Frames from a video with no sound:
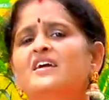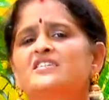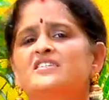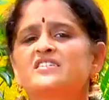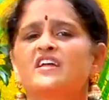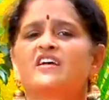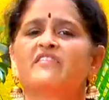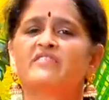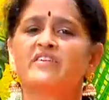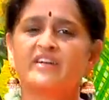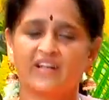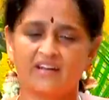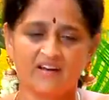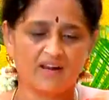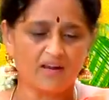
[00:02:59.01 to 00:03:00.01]
எக்ஸ்ட்ரா
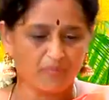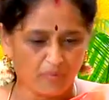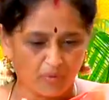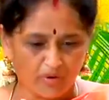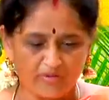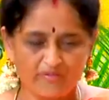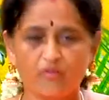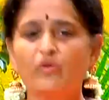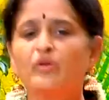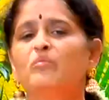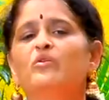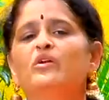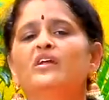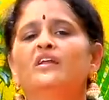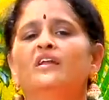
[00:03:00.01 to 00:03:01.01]
எஃபர்ட் என்னால் போட கூட
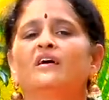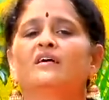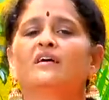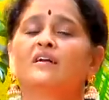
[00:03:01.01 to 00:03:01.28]
முடியல